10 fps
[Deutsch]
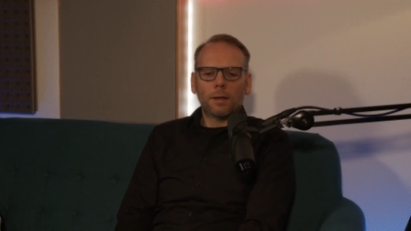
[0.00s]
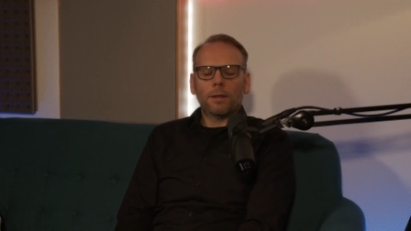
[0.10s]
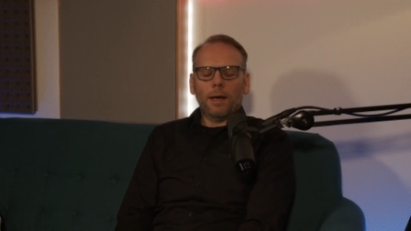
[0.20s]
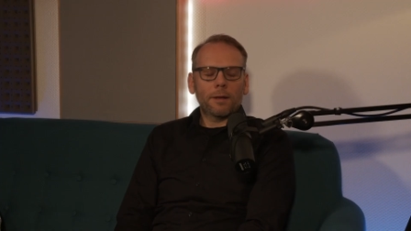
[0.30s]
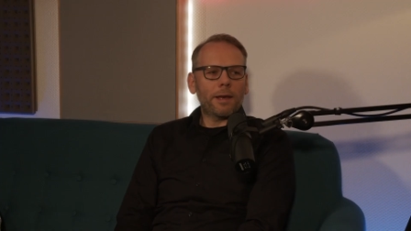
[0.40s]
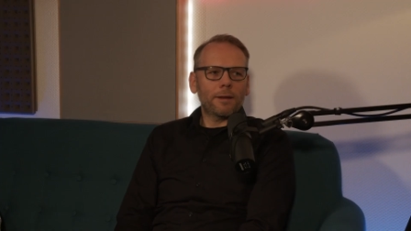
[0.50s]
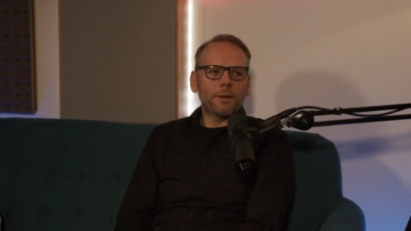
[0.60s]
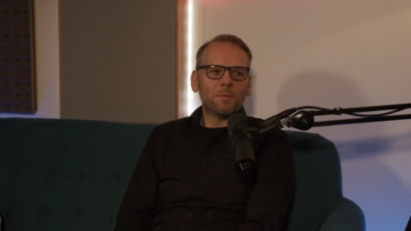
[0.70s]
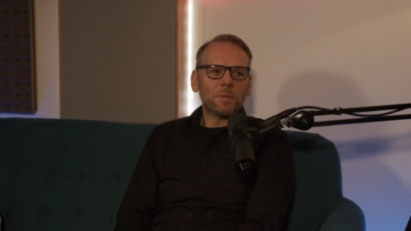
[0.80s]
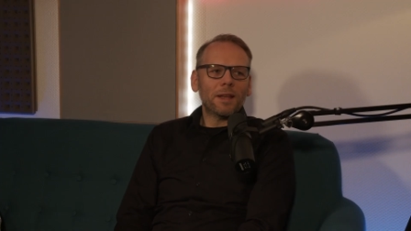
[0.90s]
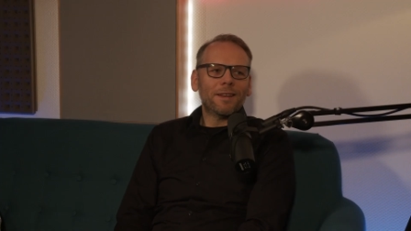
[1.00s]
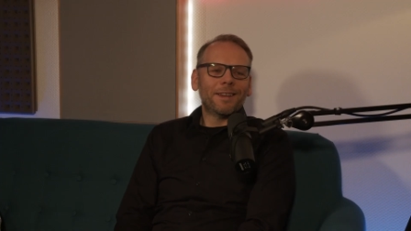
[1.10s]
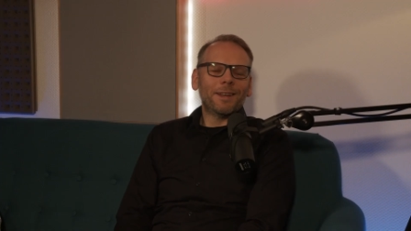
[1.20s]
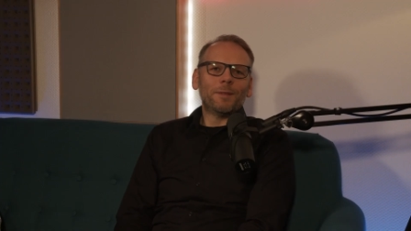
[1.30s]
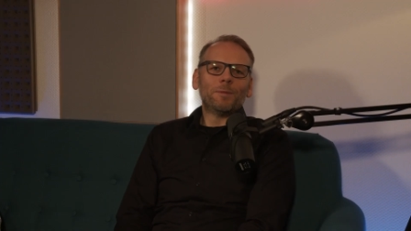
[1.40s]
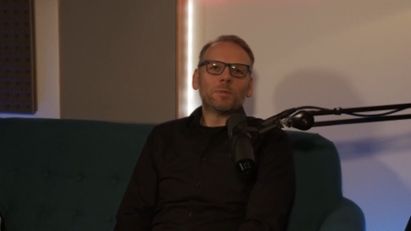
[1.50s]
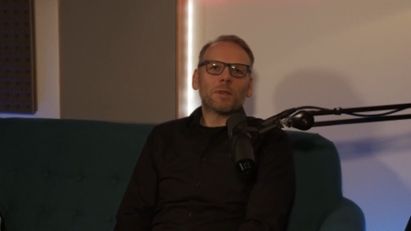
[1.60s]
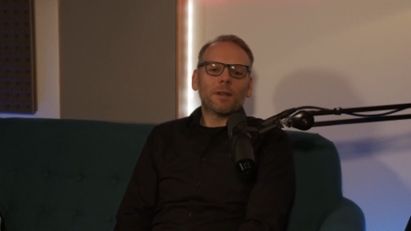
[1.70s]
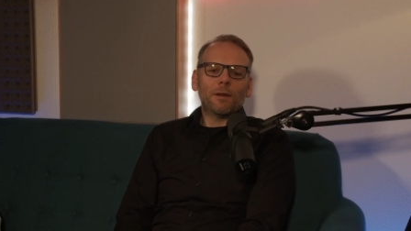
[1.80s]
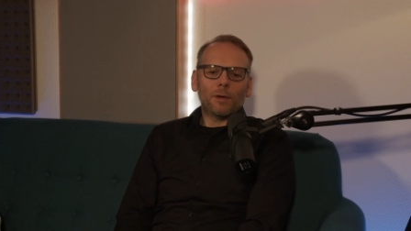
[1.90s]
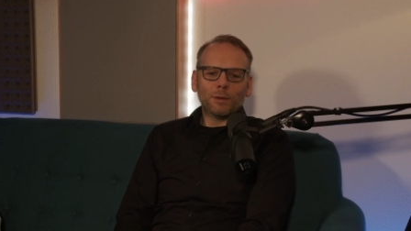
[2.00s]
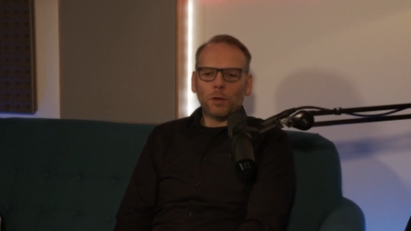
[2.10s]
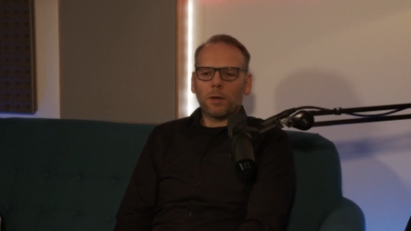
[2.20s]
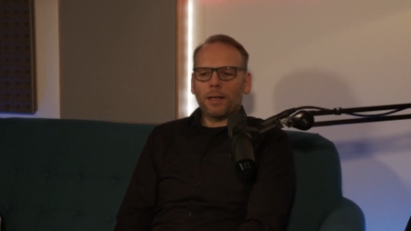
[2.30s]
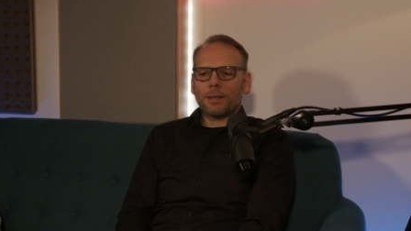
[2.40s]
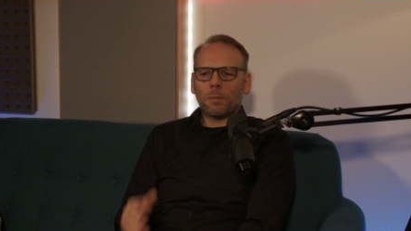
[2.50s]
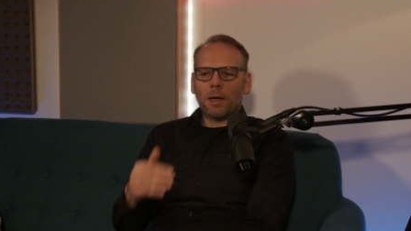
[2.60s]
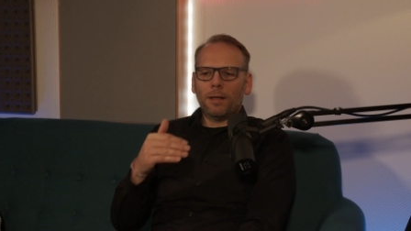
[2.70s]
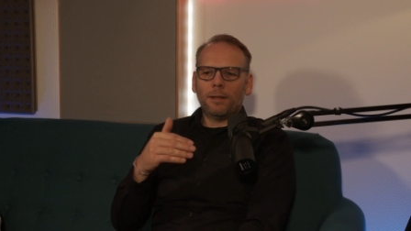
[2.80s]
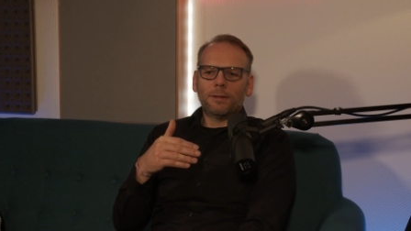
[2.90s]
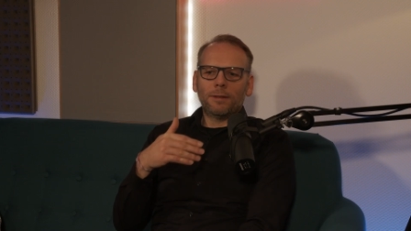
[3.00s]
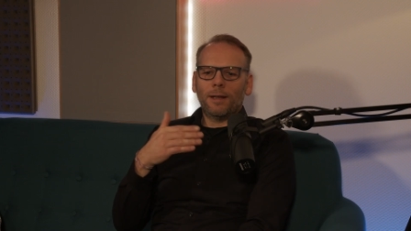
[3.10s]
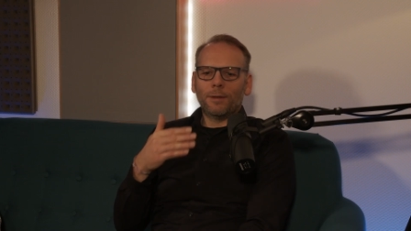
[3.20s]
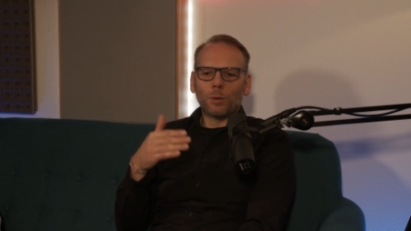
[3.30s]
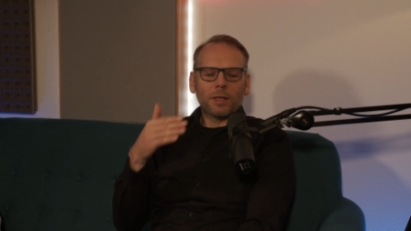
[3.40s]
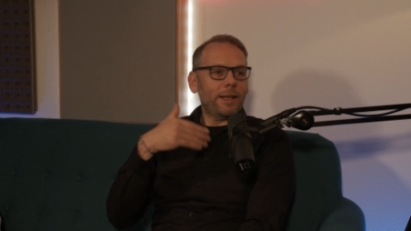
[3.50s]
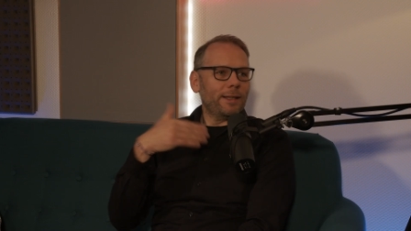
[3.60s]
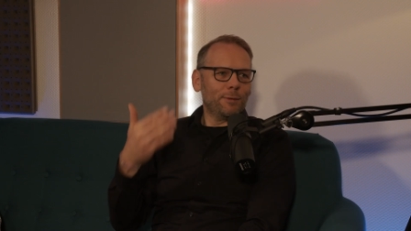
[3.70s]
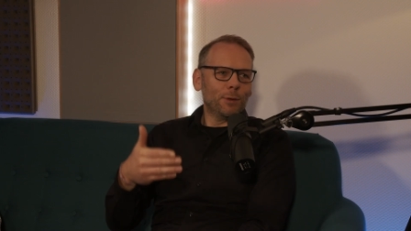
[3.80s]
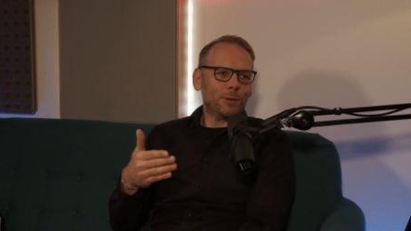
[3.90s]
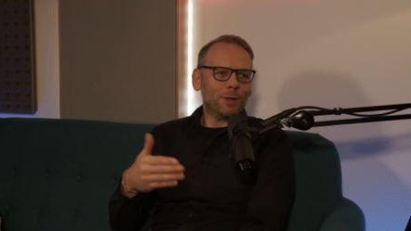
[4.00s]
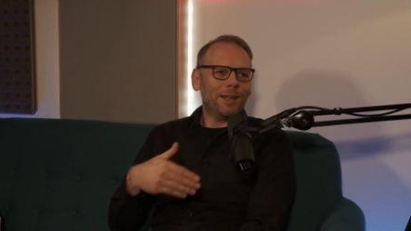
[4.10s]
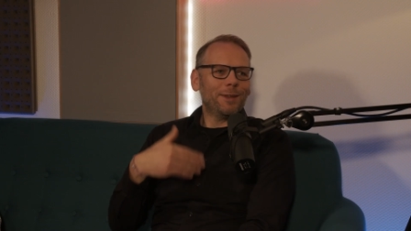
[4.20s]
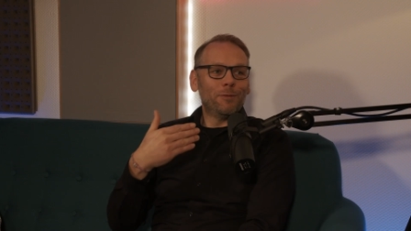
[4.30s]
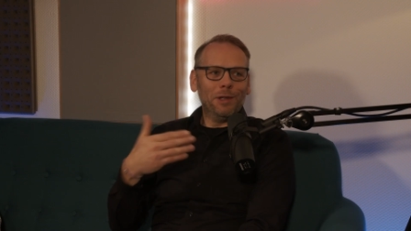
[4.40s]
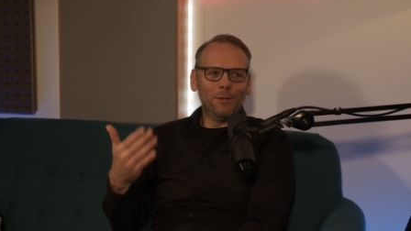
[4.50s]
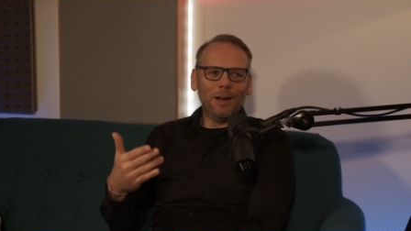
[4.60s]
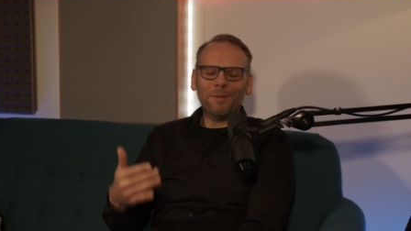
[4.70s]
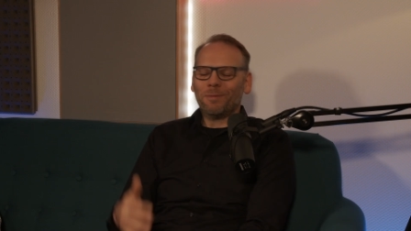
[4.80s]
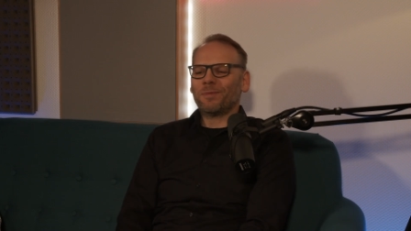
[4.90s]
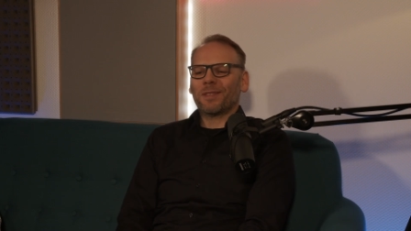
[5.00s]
Ja, gerne. Ähm, ich versuche erstmal äh, nur das erste Wort zu erklären. Viva